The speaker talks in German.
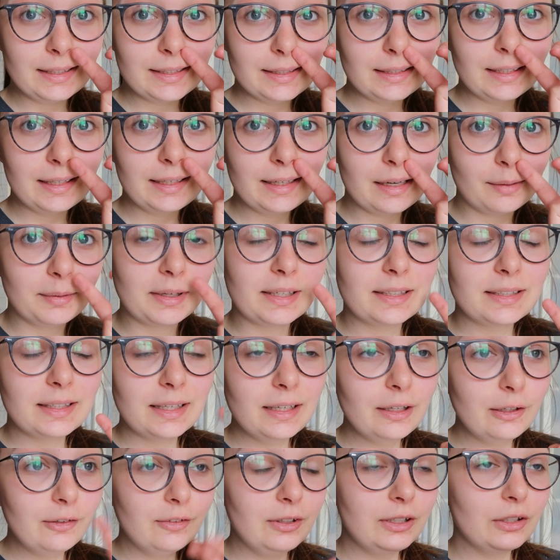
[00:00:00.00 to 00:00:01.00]
essen gehen, aber das
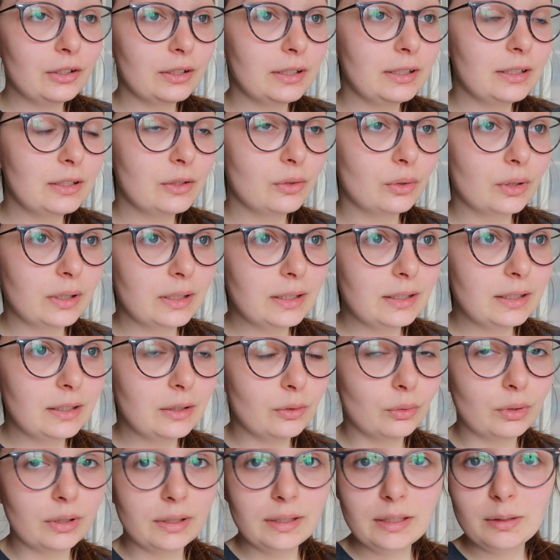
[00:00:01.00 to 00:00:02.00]
ging irgendwie noch nicht so
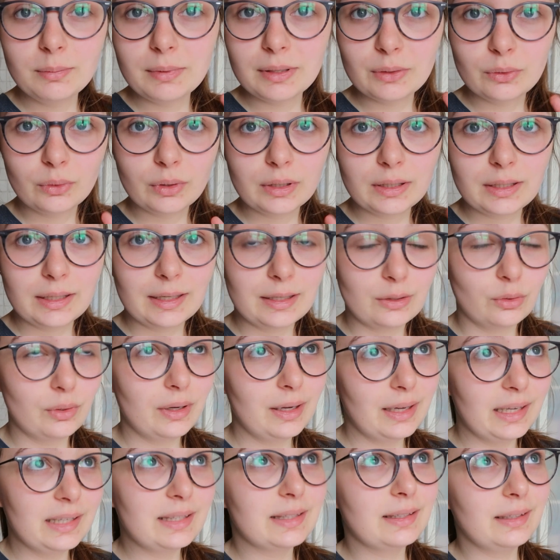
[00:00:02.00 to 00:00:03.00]
richtig oder nicht mehr so richtig. Also
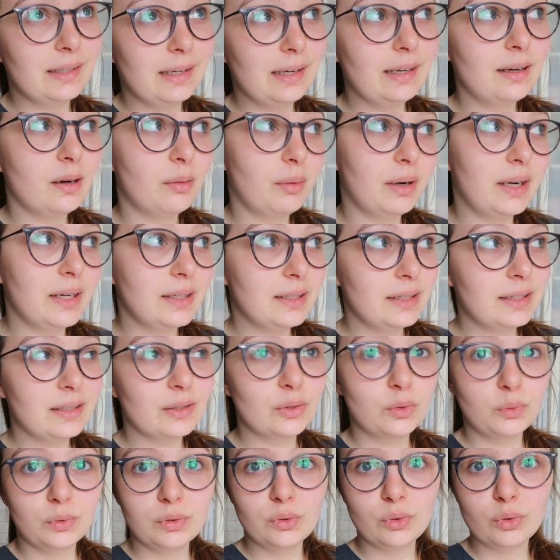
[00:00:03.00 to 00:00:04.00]
essen gehen, aber halt eher
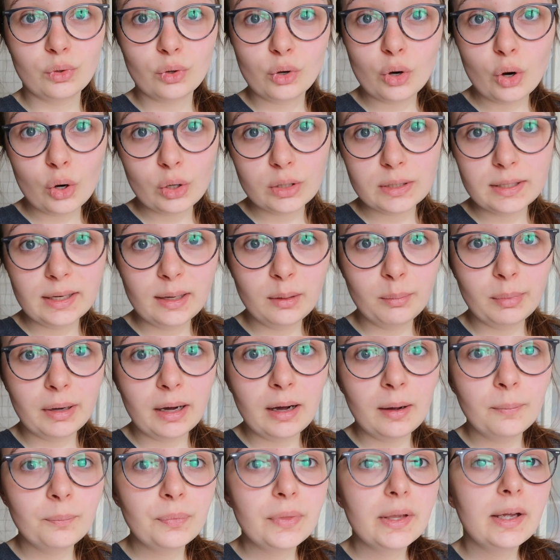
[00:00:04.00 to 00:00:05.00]
so in so eine
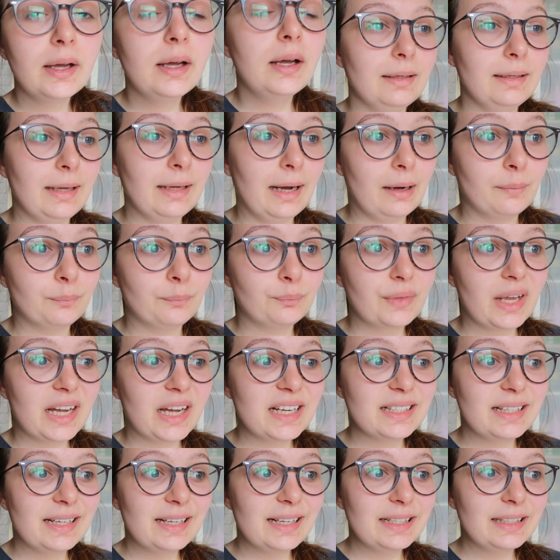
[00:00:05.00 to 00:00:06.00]
Cocktailbar. Ja,
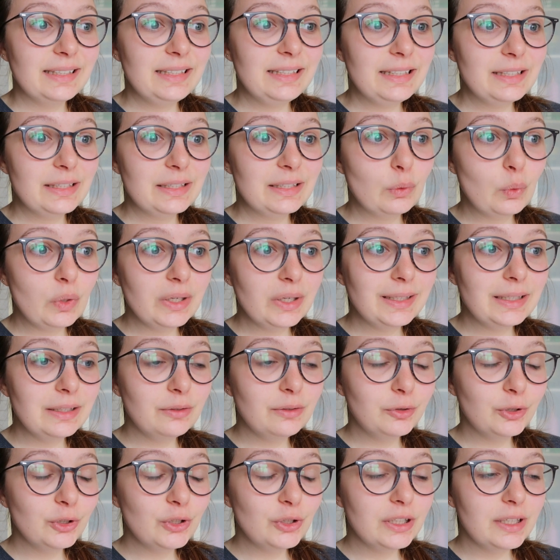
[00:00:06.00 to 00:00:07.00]
hatte leider nicht so
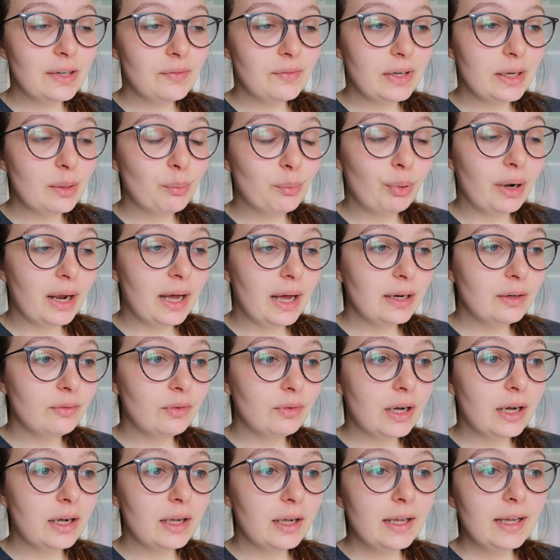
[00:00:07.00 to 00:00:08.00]
richtig funktioniert, wie geplant
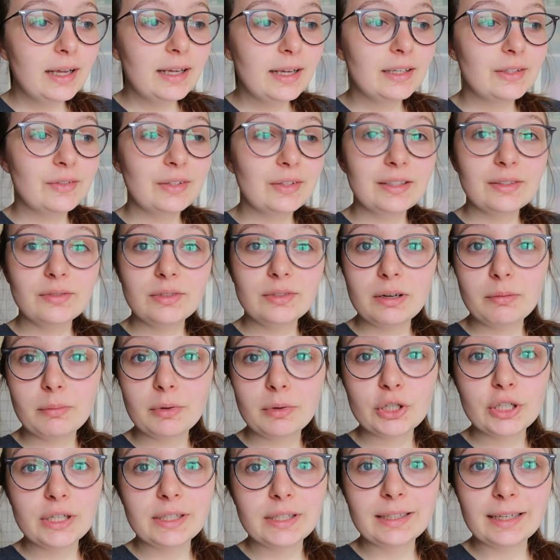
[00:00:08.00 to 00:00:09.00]
war. Deswegen sind wir dann
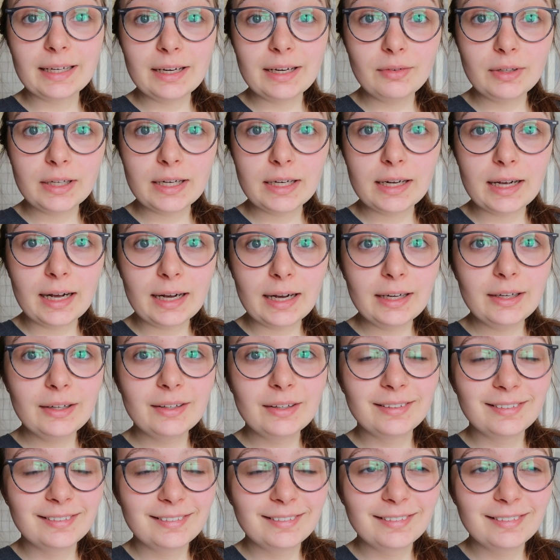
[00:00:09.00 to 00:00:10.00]
mal schnell in Rewe gegangen